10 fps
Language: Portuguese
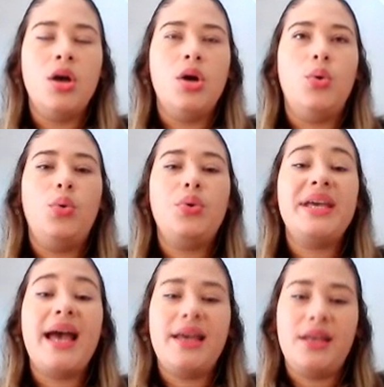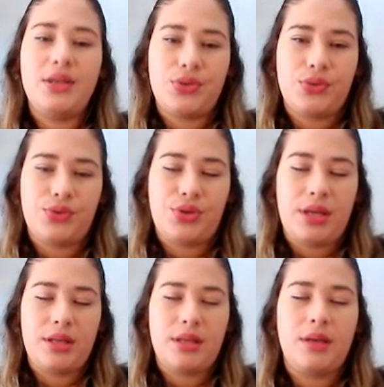O que é isso,
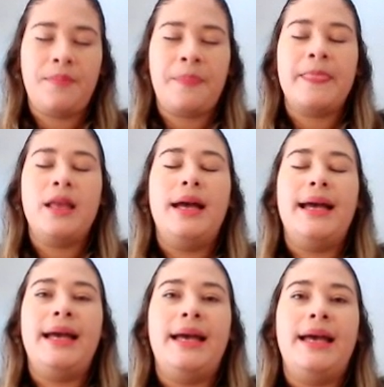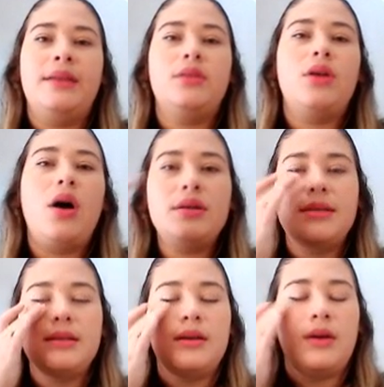gente? É,
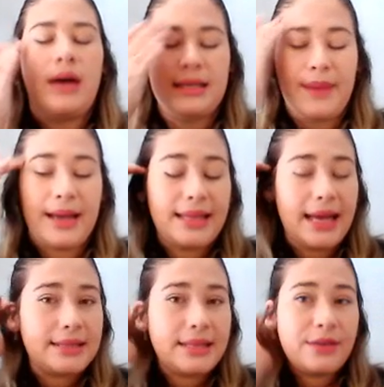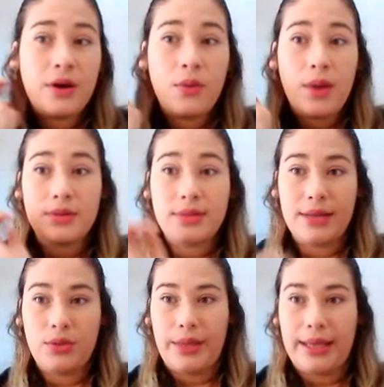nossa, as bactérias que vão causar
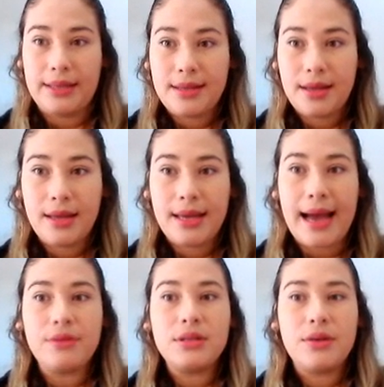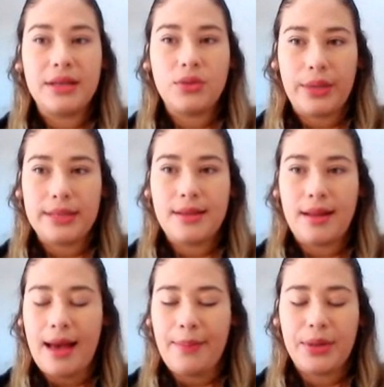a doença, que causam a doença
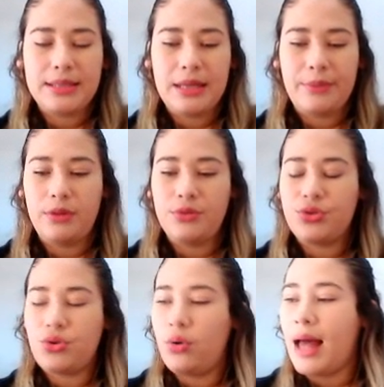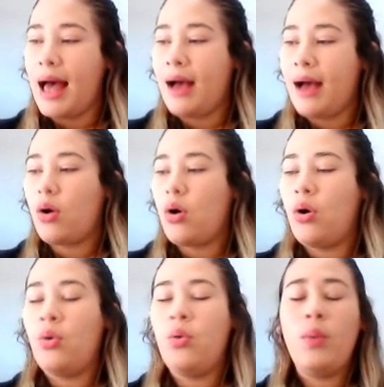lá, por exemplo, eu estou lá
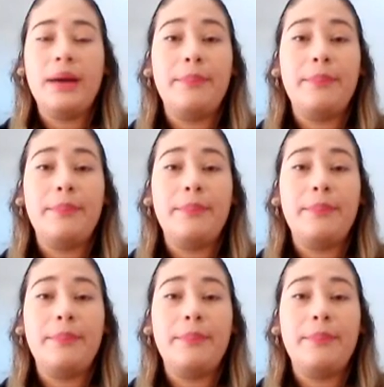com uma